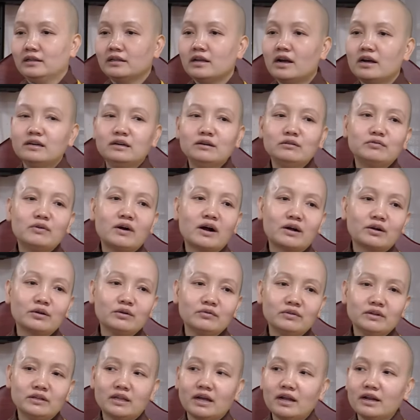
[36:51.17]
Thời Đức Phật quý
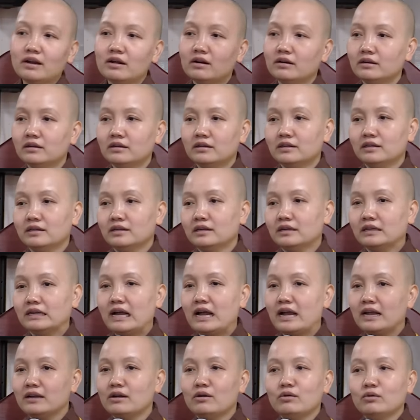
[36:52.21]
vị thấy đâu,
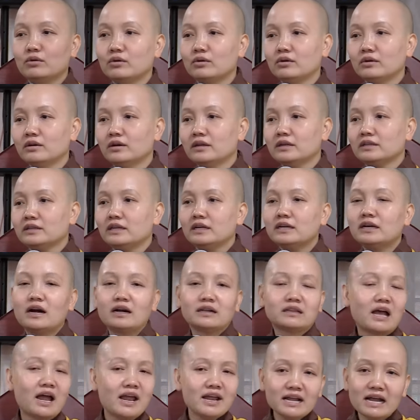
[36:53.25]
Ngài đâu có, chỉ
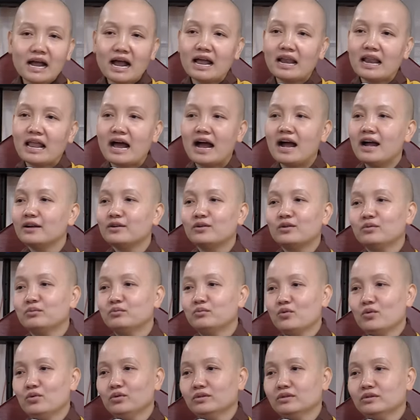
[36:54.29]
cần thấy Ngài là ai
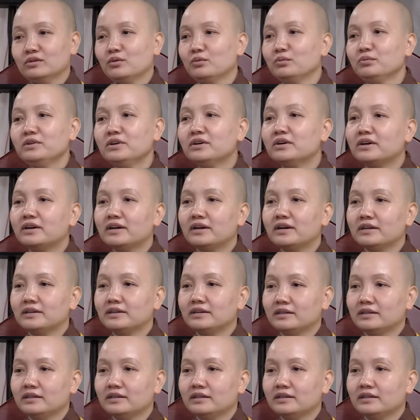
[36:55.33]
cũng muốn cúng dường hết.